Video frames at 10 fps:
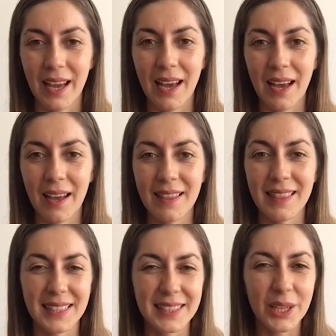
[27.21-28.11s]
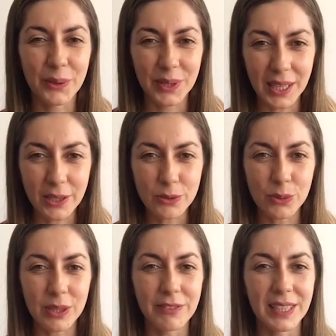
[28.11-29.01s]
a desarrollar
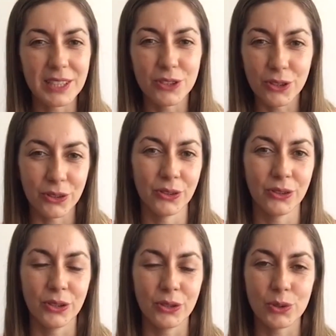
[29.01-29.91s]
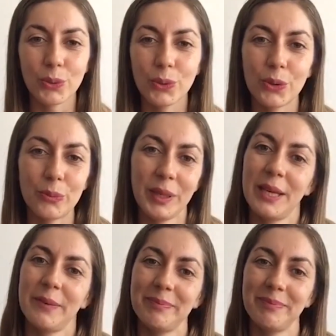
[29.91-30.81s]
su reflexión, su autonomía,